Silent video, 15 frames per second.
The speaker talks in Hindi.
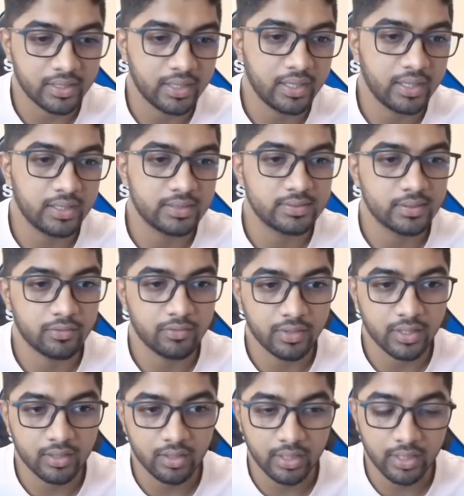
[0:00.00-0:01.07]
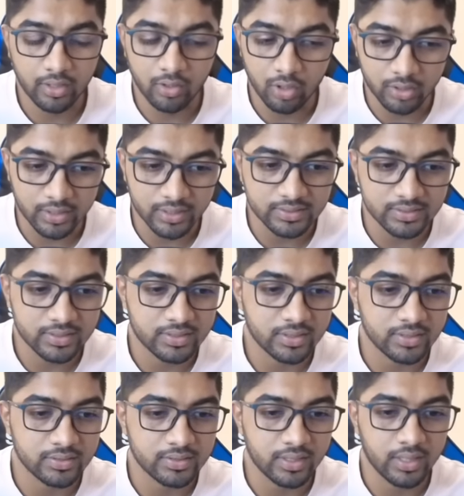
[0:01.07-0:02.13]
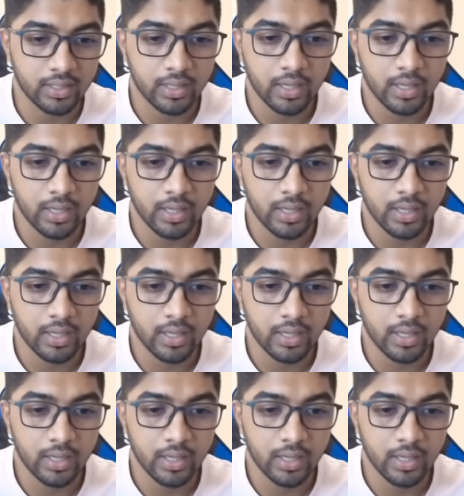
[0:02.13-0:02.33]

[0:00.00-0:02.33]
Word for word: डेज वीकली लॉट कंसिस्टेंसी